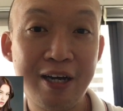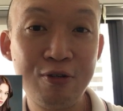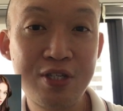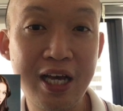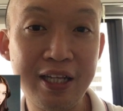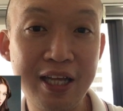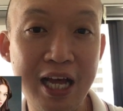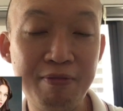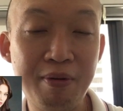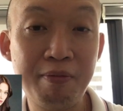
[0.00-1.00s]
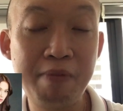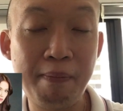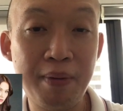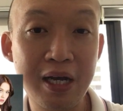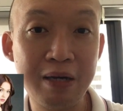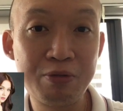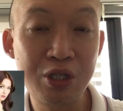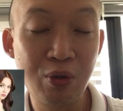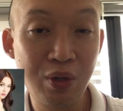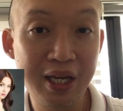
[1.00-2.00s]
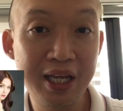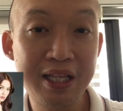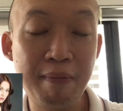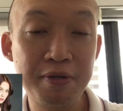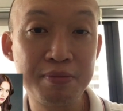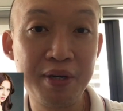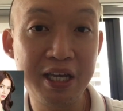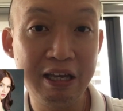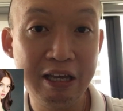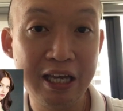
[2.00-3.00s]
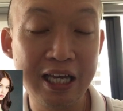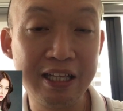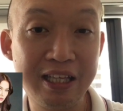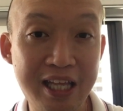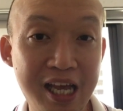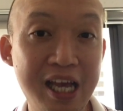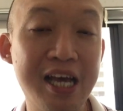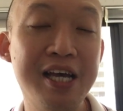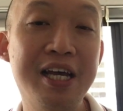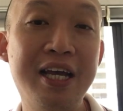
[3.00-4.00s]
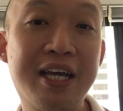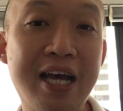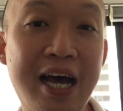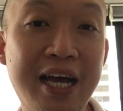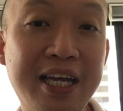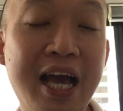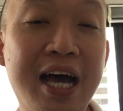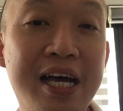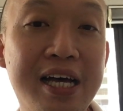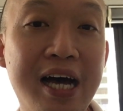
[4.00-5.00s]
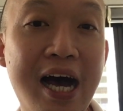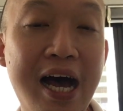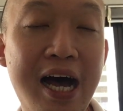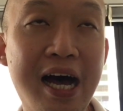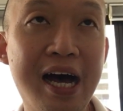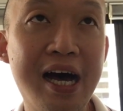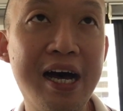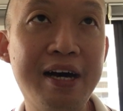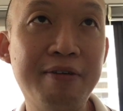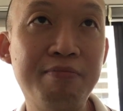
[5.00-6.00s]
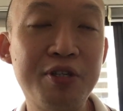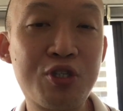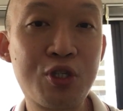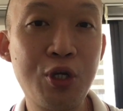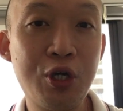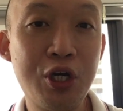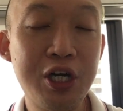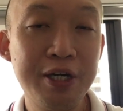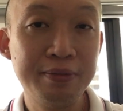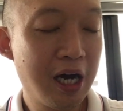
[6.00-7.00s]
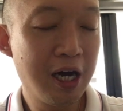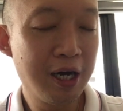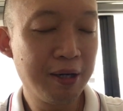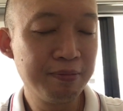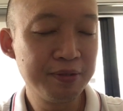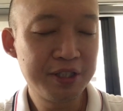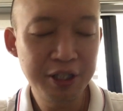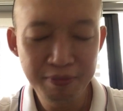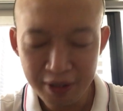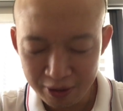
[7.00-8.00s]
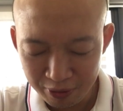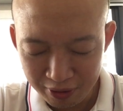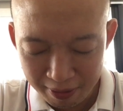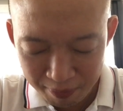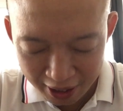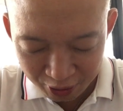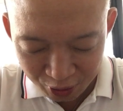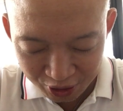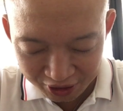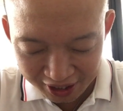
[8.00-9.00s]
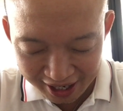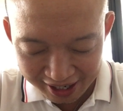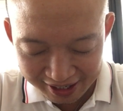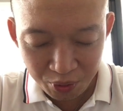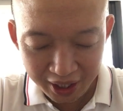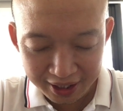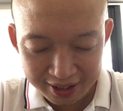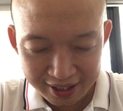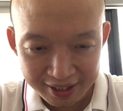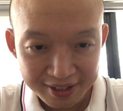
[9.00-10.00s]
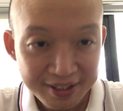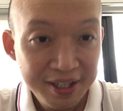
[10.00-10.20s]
Na kung saan nga naman magpapanggap siya uli tapos maghihiganti kaya uh, Mr. Um, sino ba itong kapartner niya? Wait ah.